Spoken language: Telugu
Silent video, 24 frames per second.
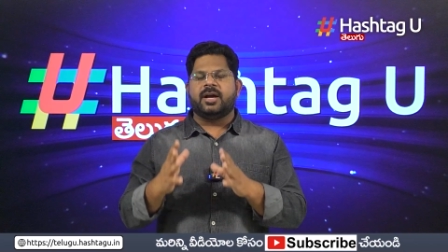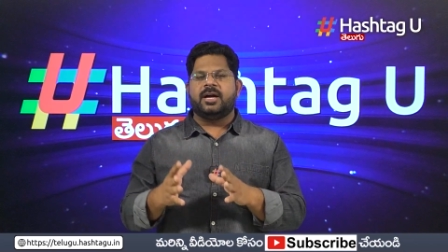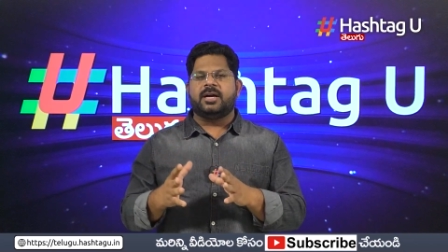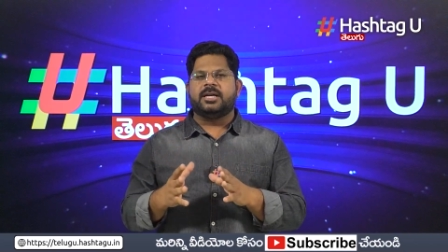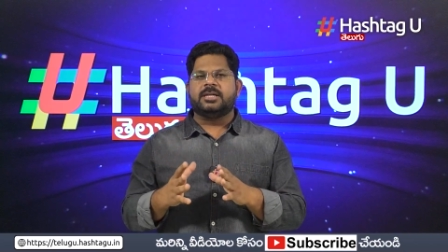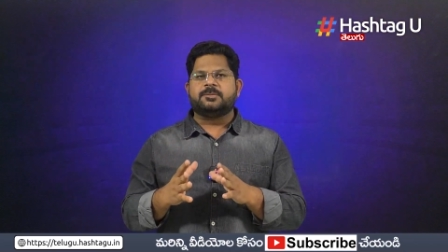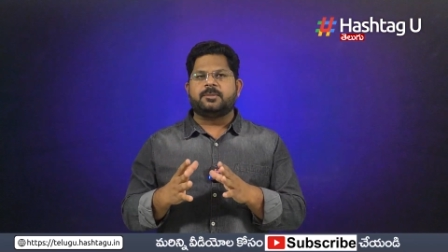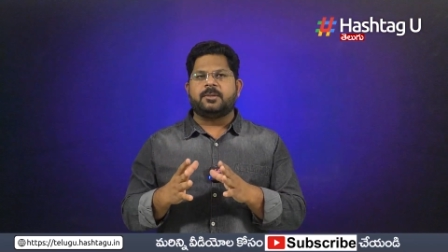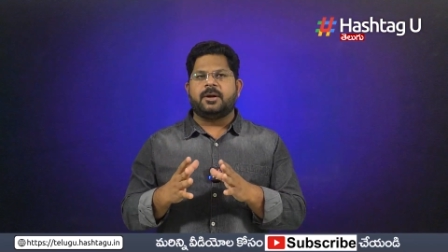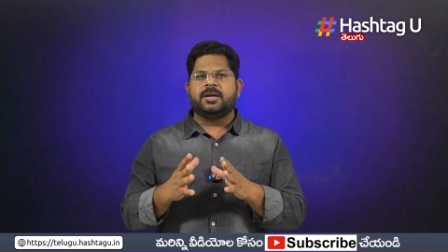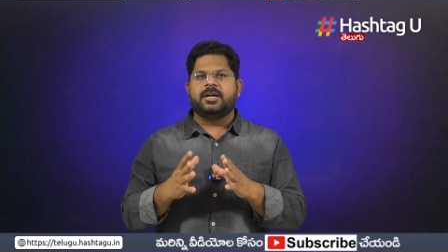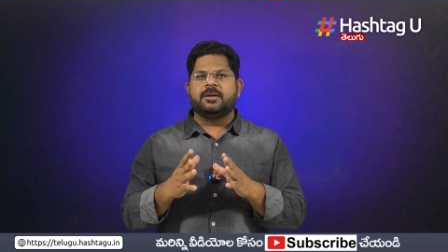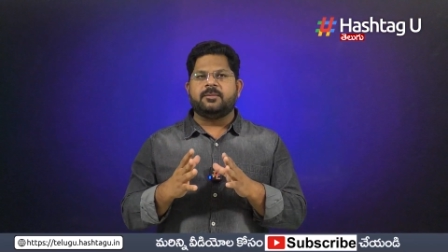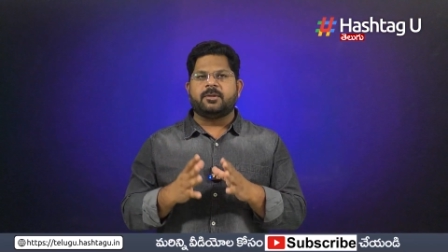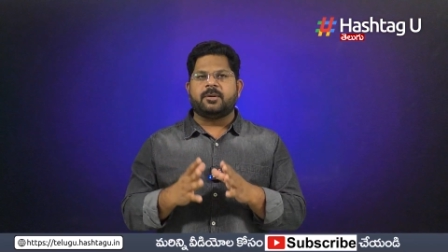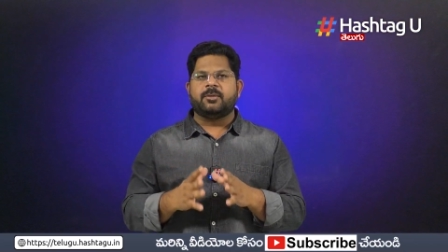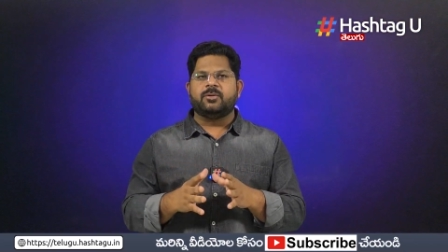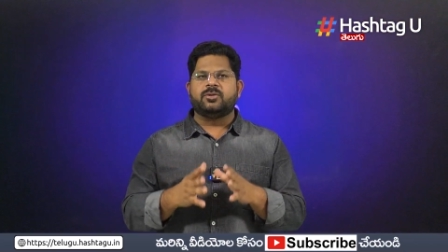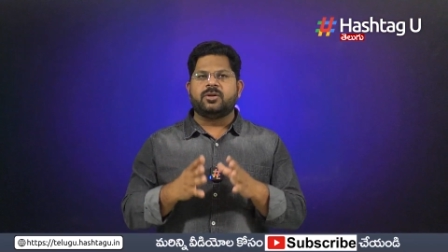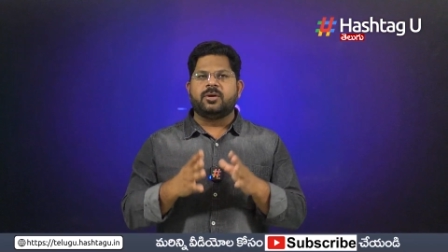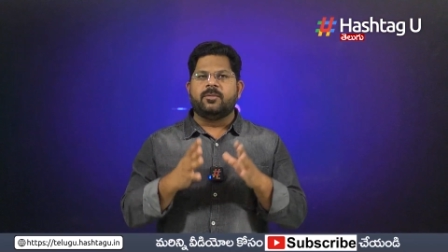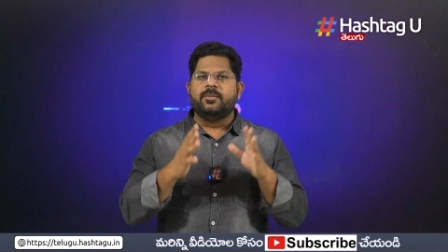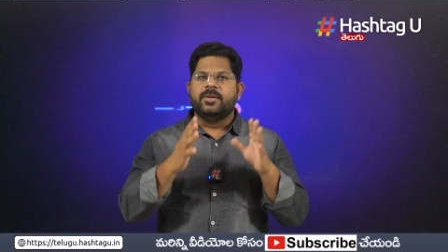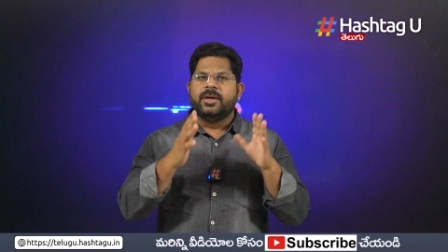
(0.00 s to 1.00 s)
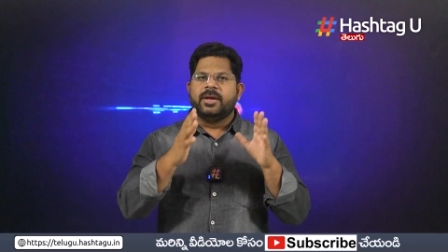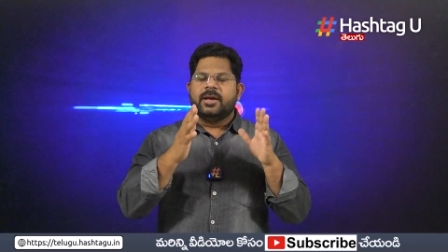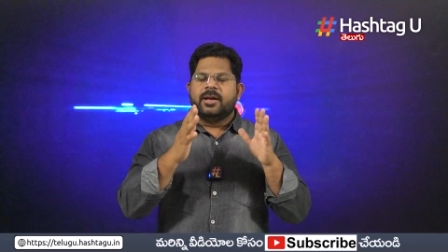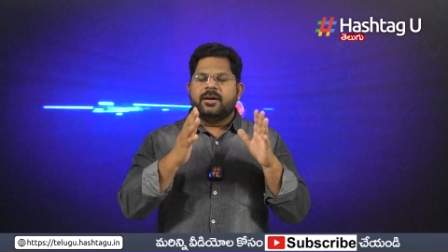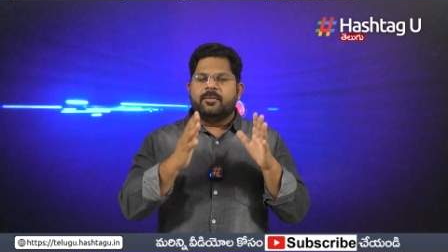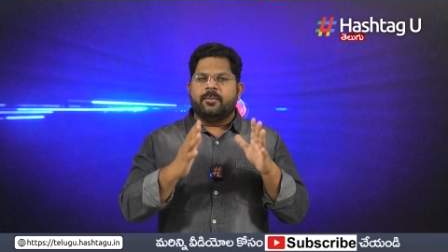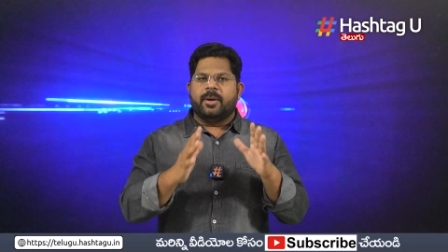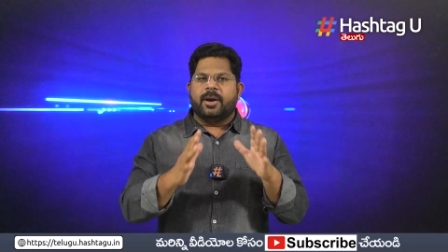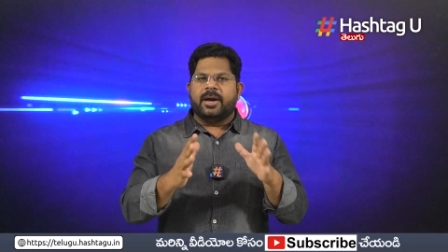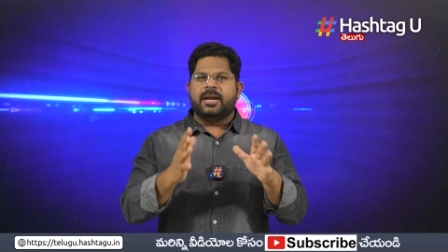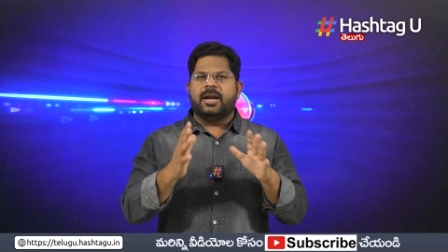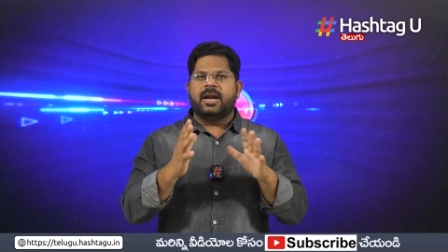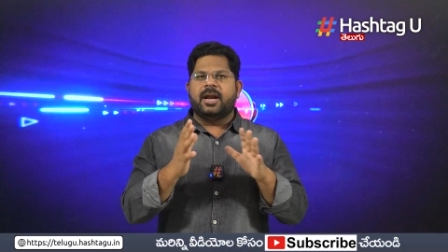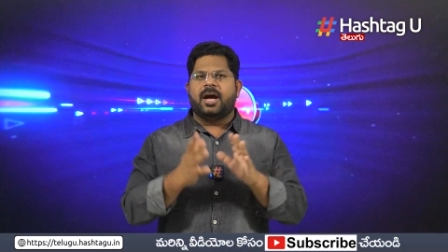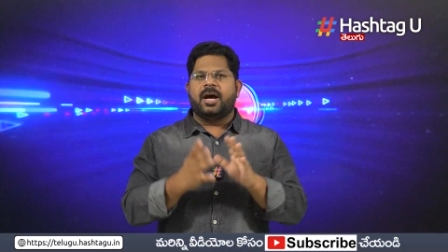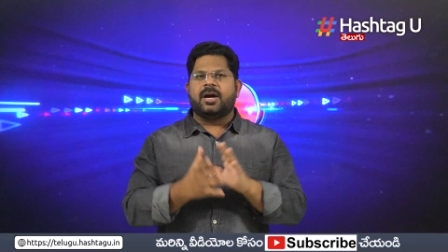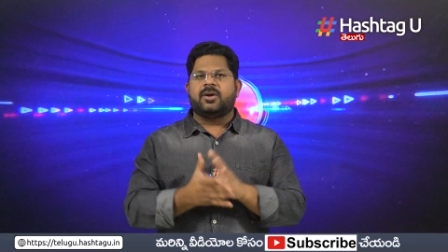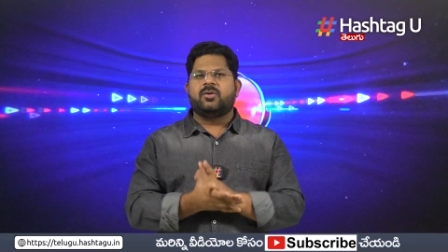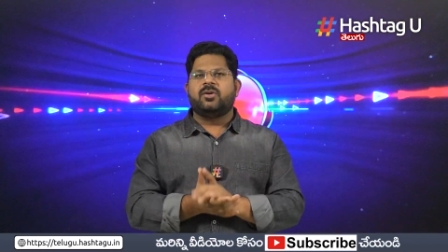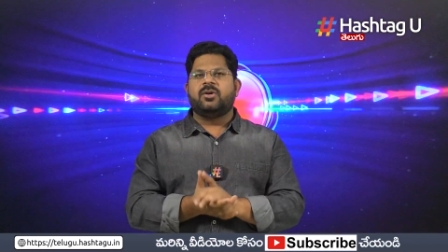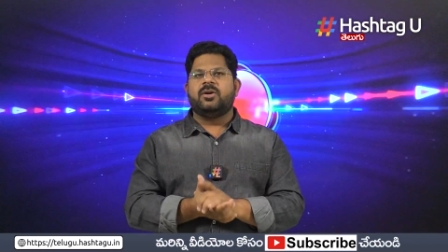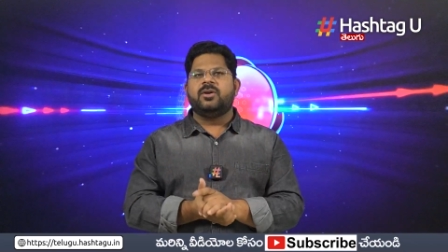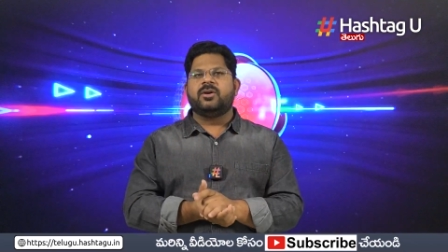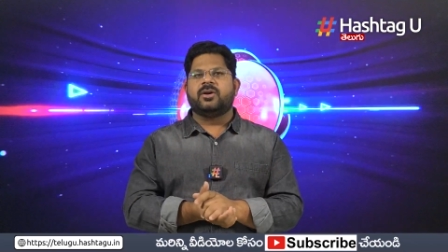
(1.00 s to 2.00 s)
కాంగ్రెస్ పార్టీ ప్రభుత్వం మహిళల
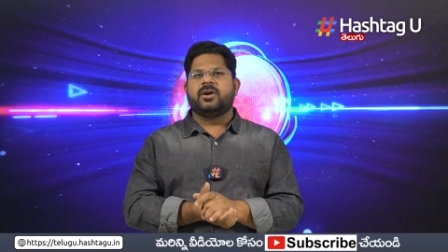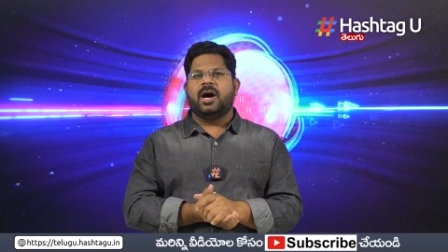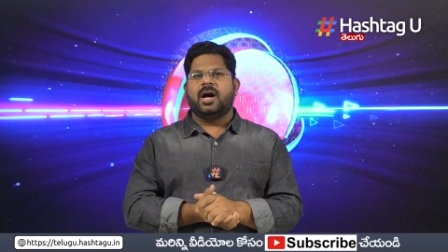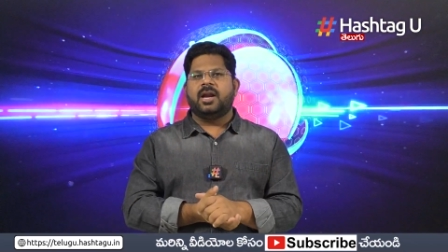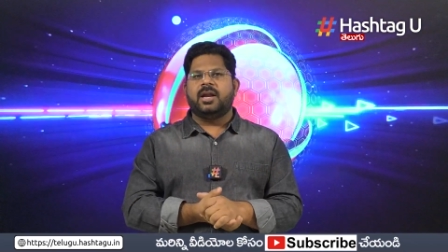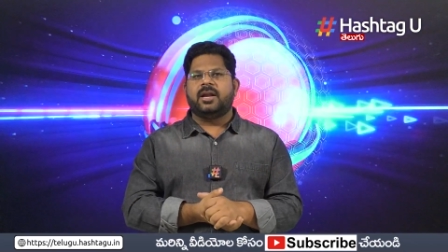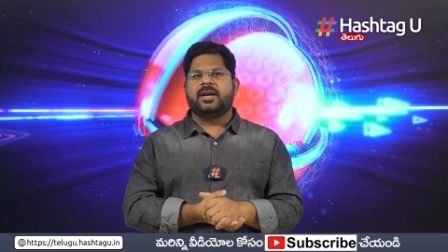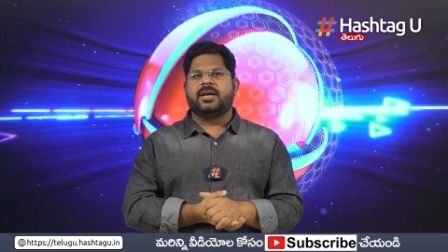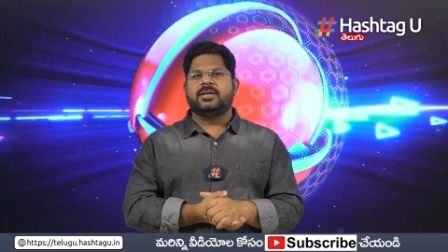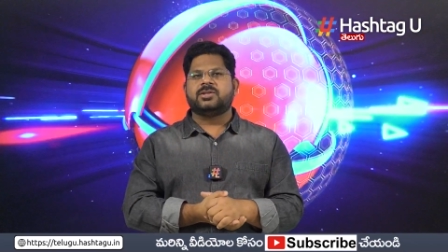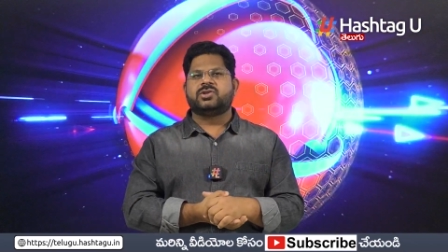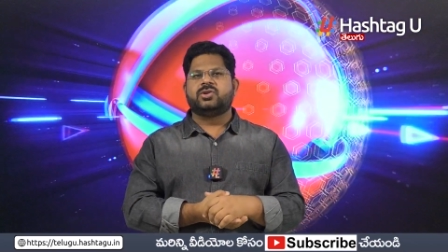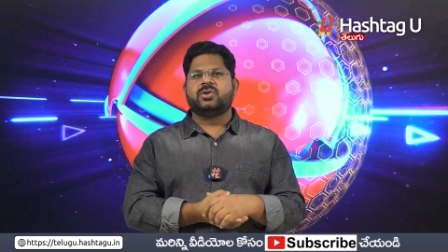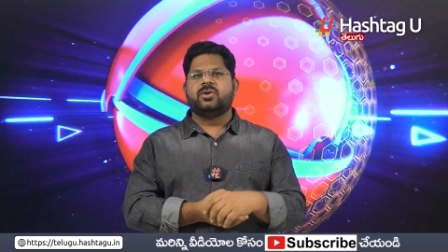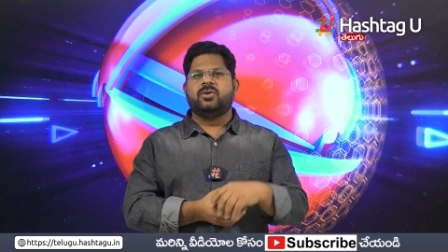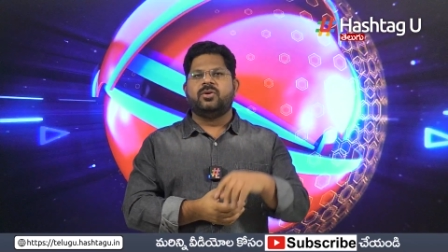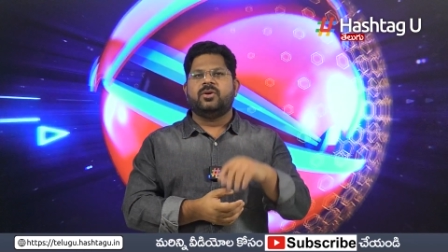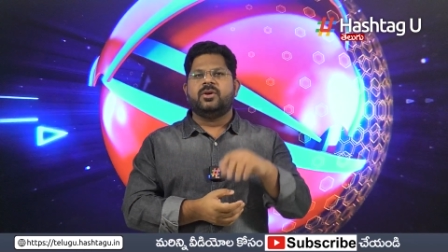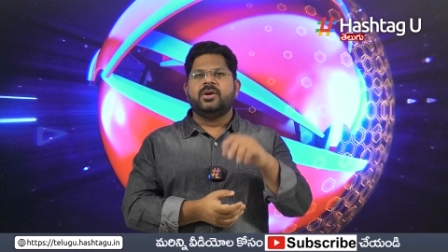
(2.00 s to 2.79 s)
హక్కులను కాలరాస్తూ